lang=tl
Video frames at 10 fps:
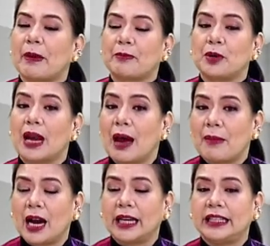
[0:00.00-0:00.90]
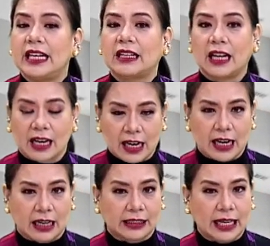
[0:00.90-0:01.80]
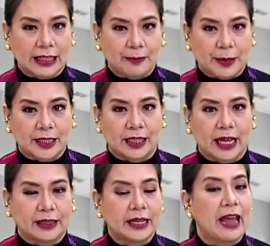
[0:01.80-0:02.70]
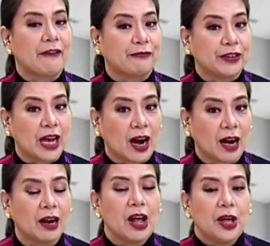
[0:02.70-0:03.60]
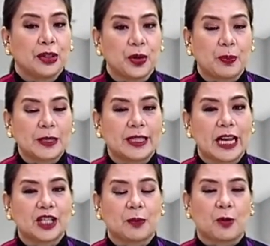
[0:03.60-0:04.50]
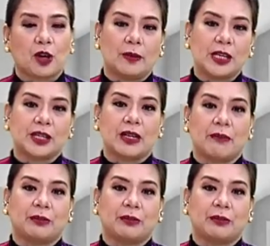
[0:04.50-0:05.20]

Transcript: pa po lamang idineklara na ng dating presidenting FVR through Presidential Proclamation No.